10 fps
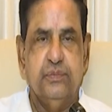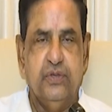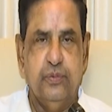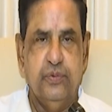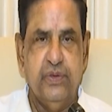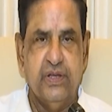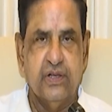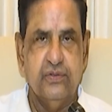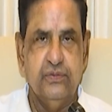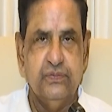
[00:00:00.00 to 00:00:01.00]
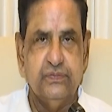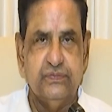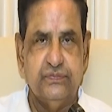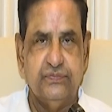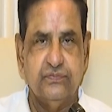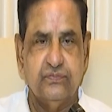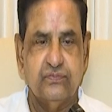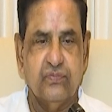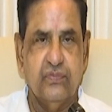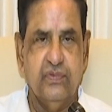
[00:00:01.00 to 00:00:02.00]
పిలుపు మేరకు
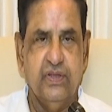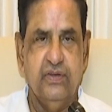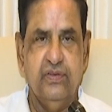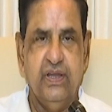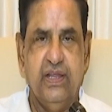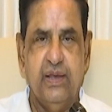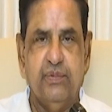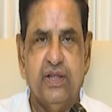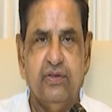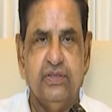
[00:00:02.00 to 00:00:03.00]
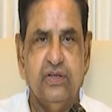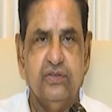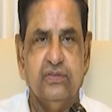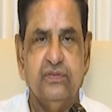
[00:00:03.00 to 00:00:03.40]
నేను వెళ్ళి అమరావతిలో